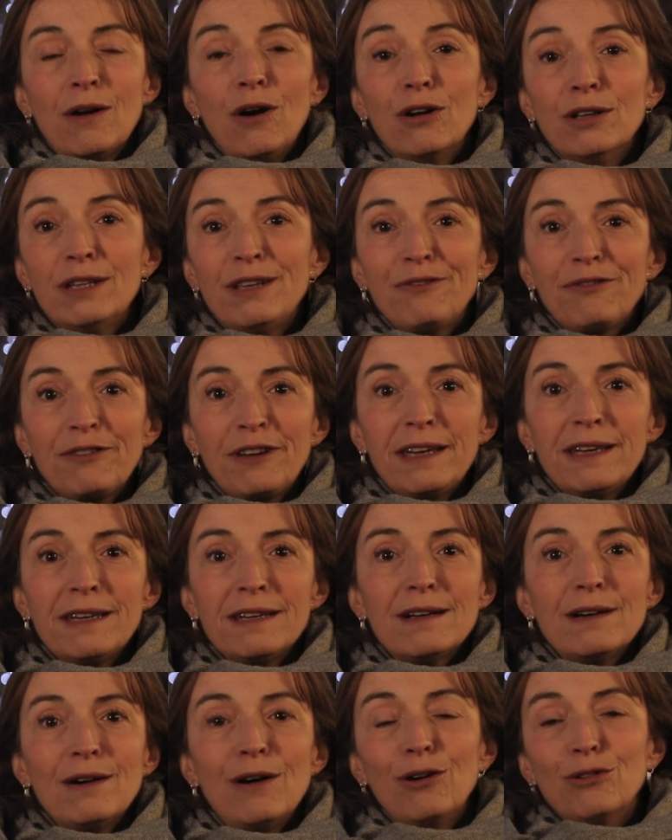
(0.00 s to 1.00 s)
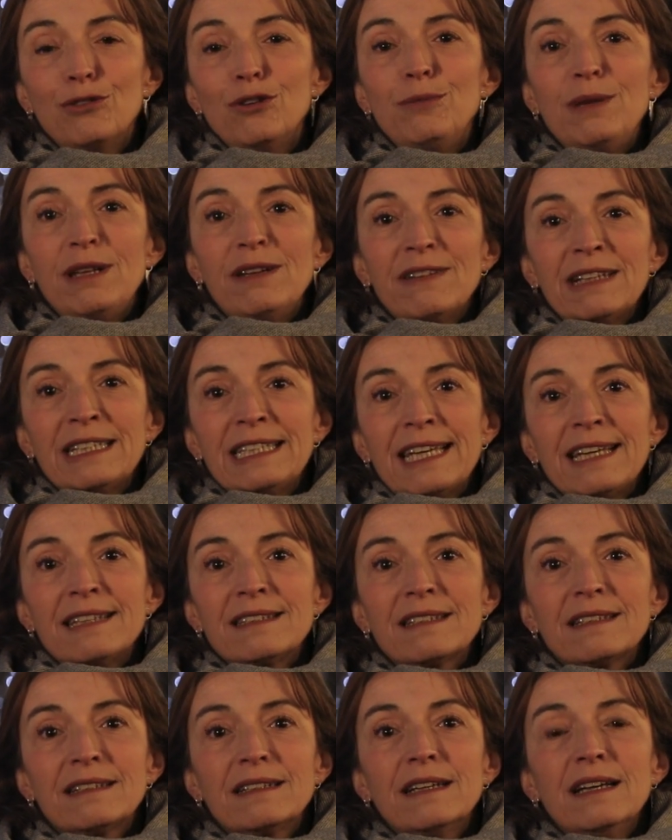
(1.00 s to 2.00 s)
En effet, en
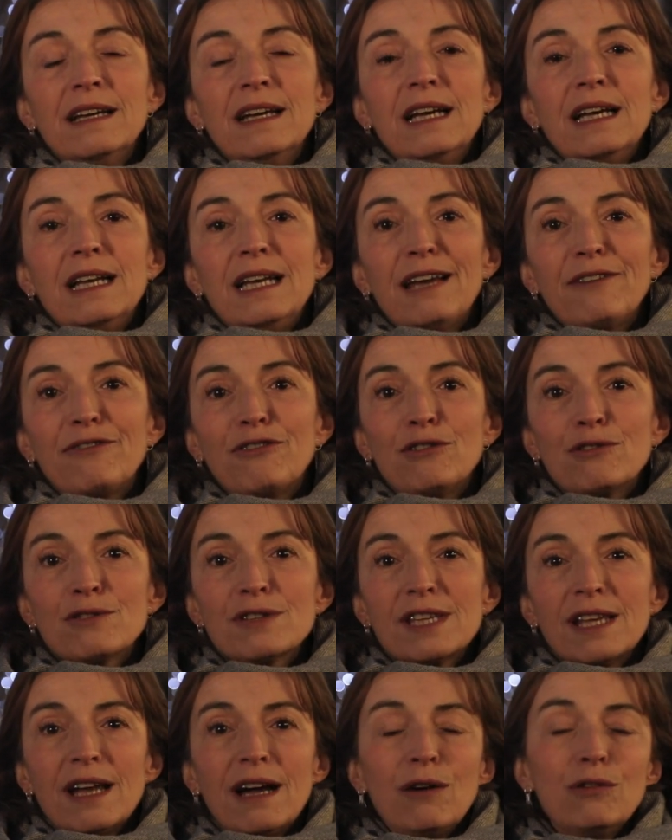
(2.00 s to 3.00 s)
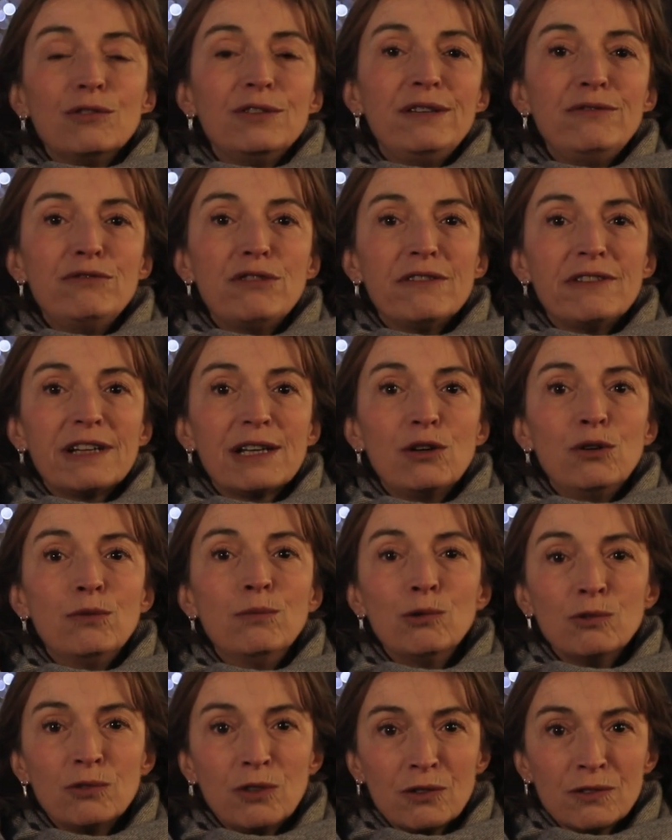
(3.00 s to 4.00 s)
2024, la France a rendez-vous avec le
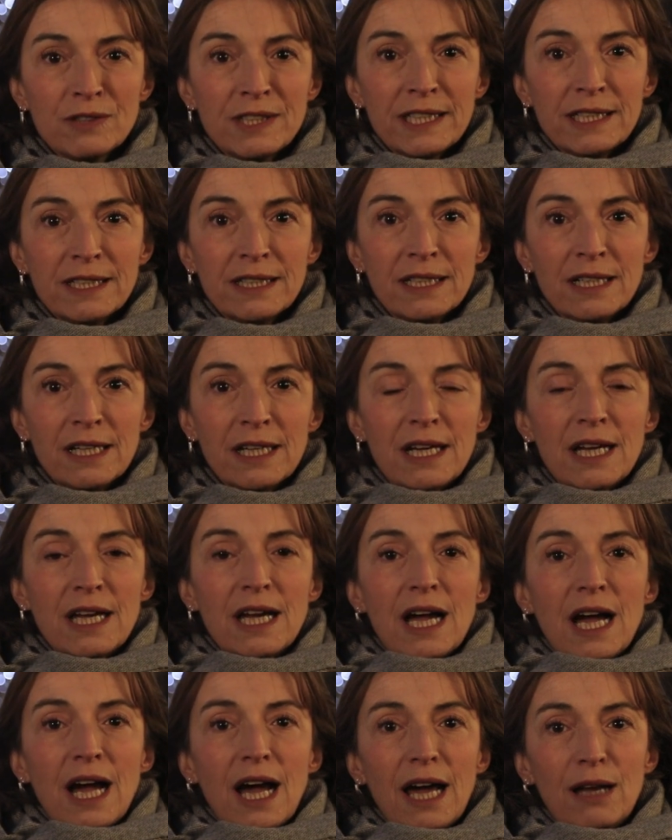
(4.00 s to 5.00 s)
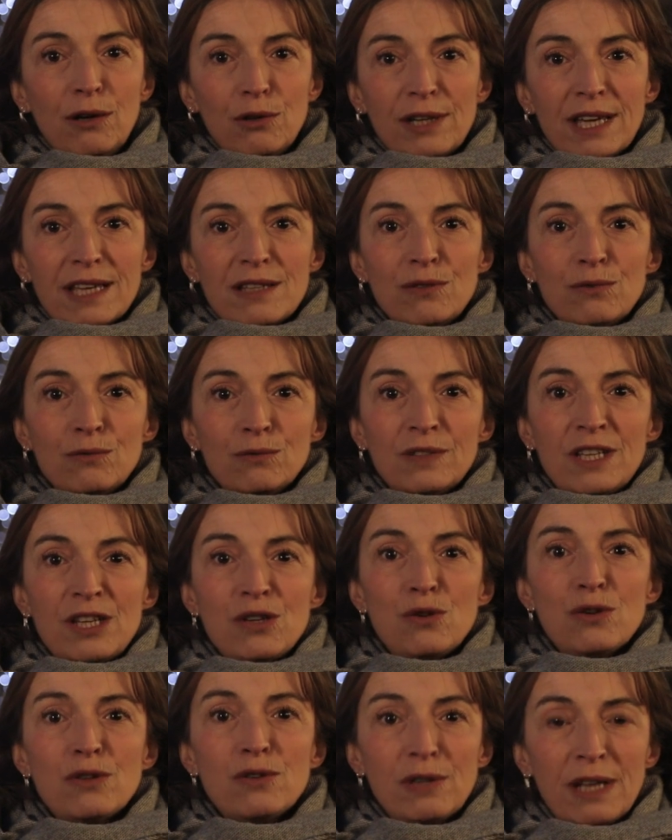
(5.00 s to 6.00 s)
monde entier. À l'occasion des
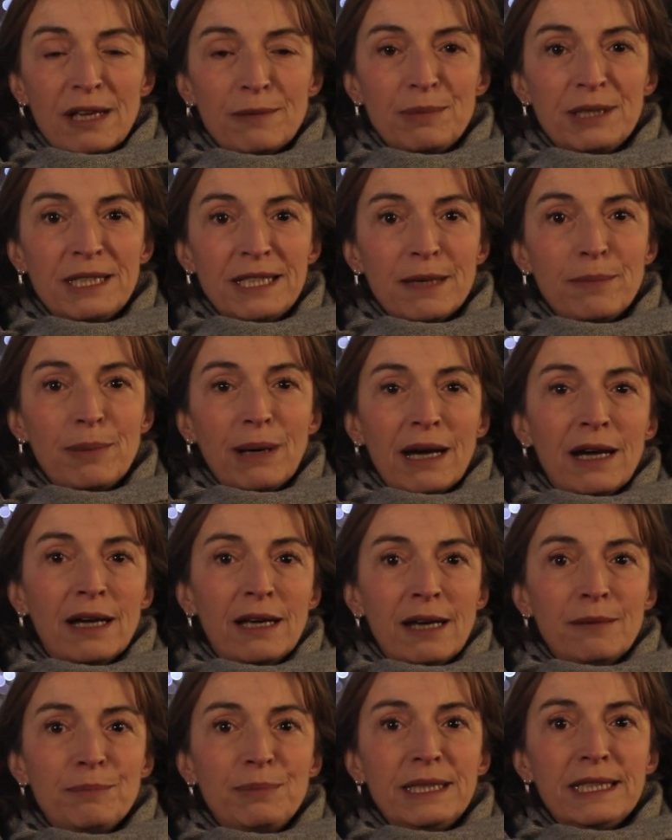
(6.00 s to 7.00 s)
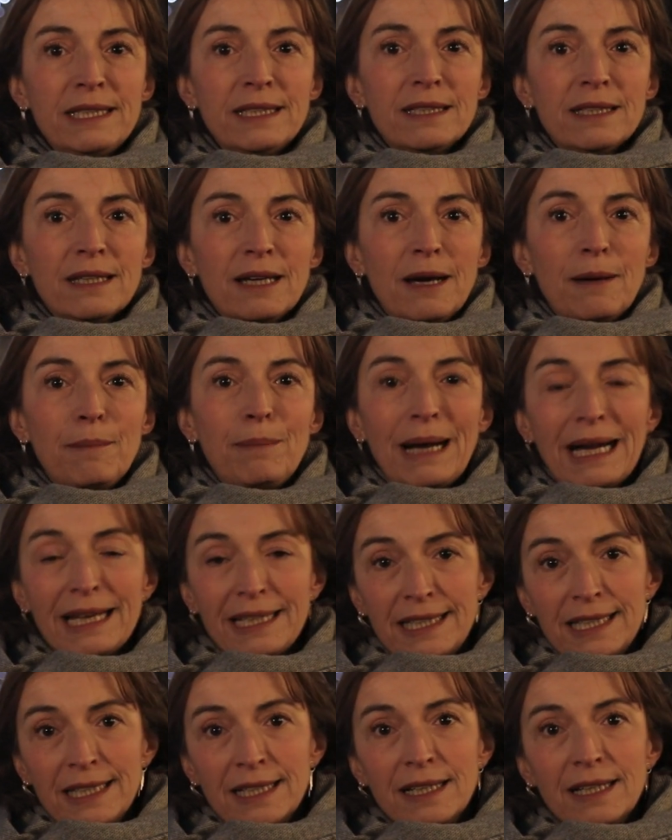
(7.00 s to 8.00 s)
Jeux olympiques et paralympiques,
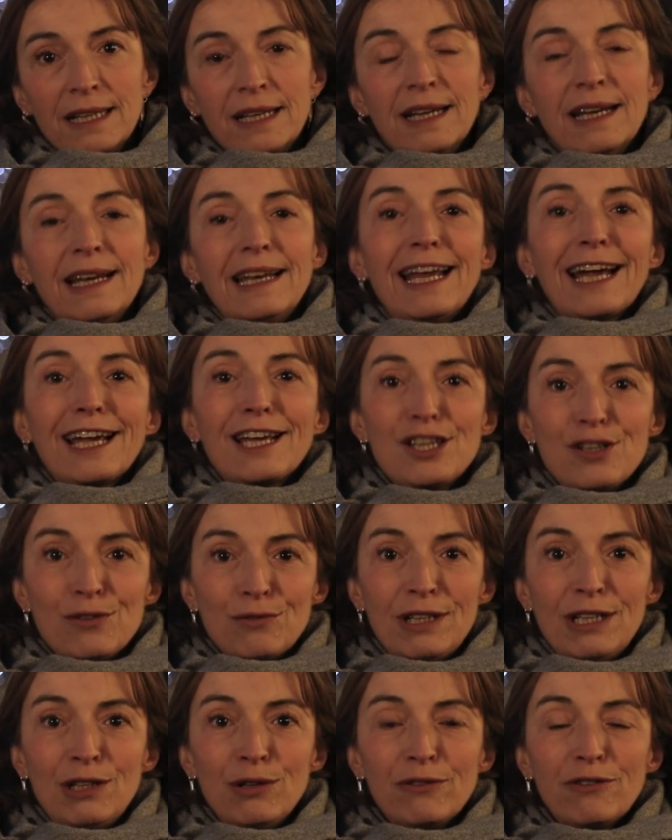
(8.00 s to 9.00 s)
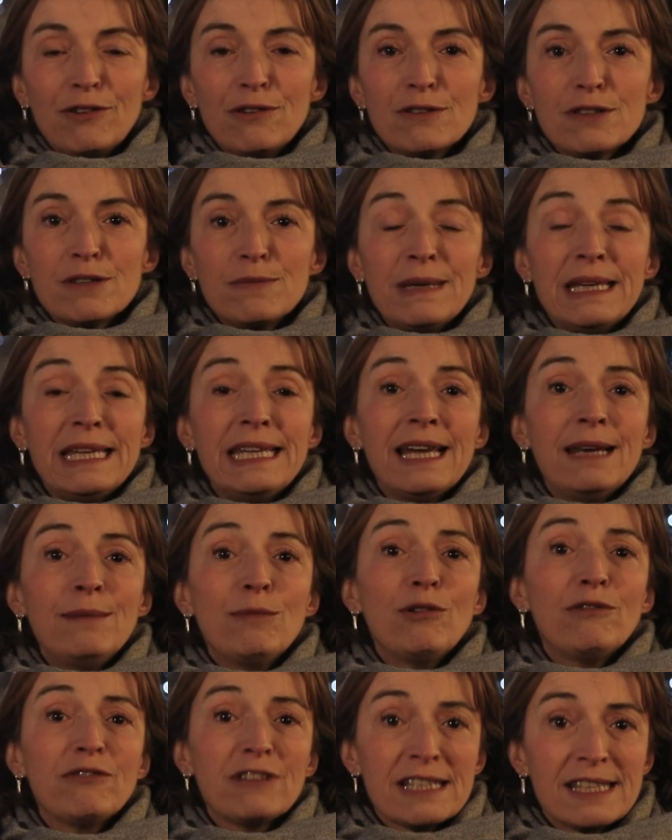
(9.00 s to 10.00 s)
Paris, la région Île-de-France, mais
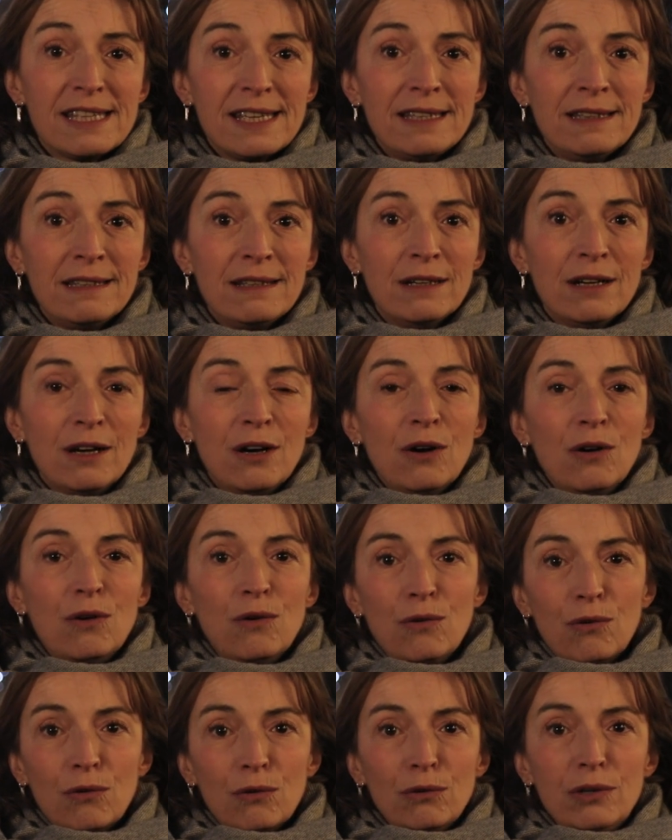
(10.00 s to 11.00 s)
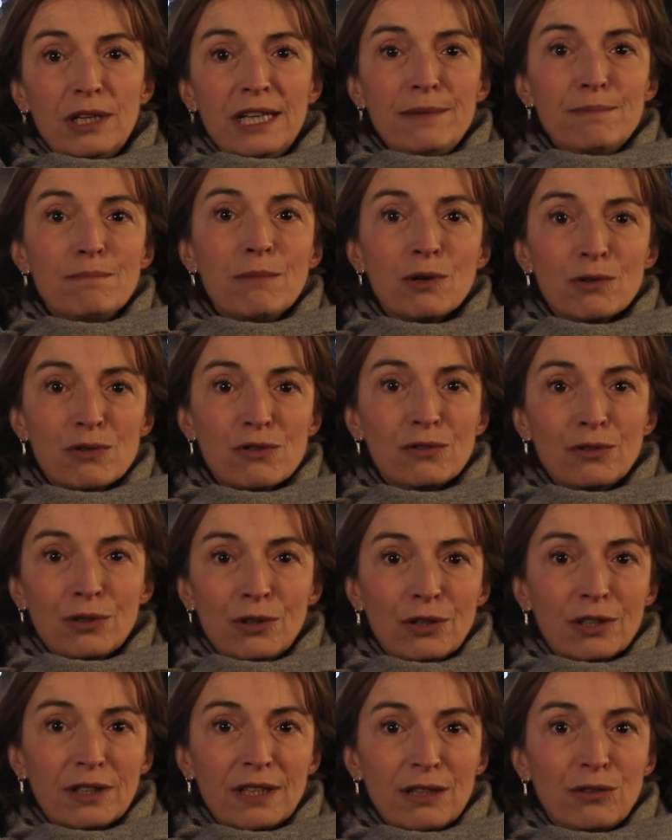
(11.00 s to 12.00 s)
également Vincennes, auront l'immense
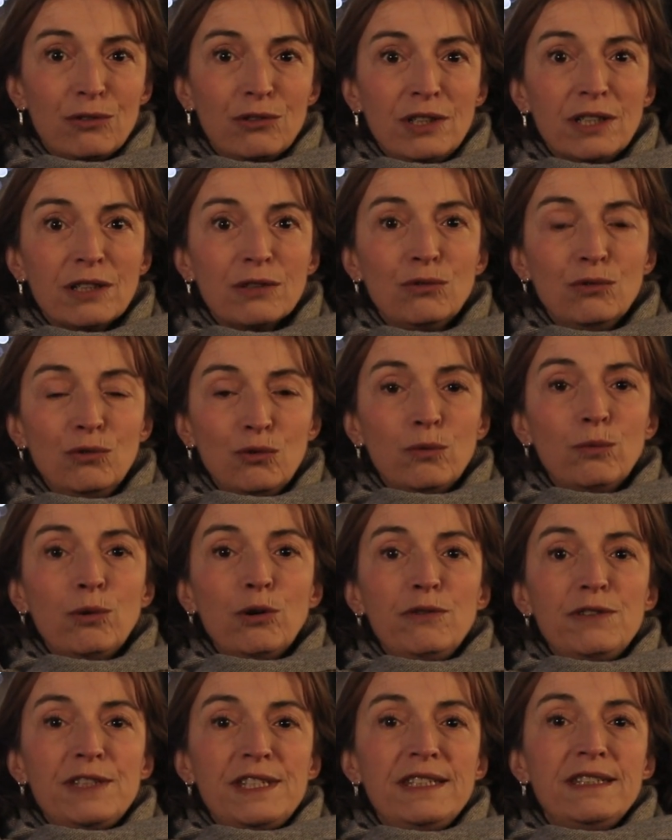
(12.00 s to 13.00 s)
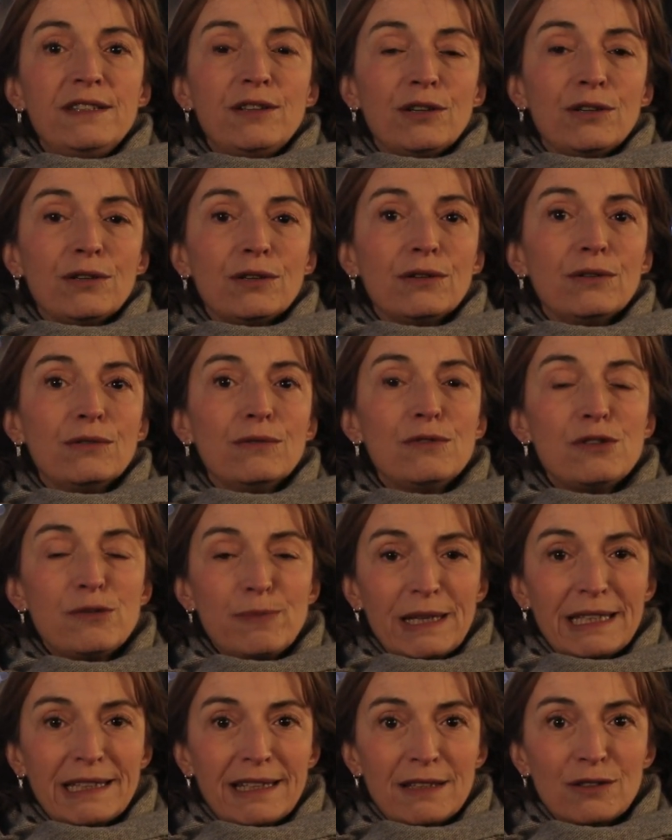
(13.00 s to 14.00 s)
honneur d'accueillir de nombreux visiteurs ou
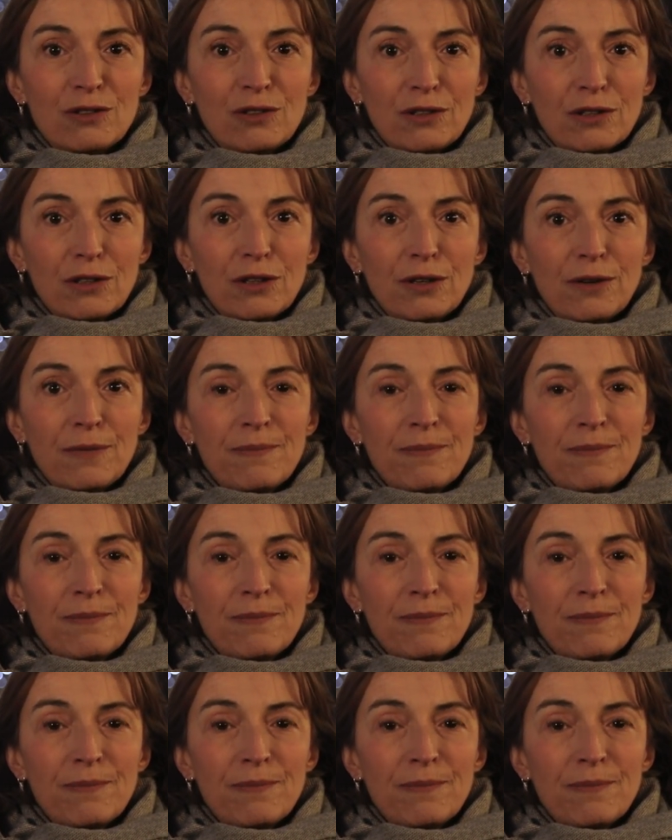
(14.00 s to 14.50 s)
spectateurs.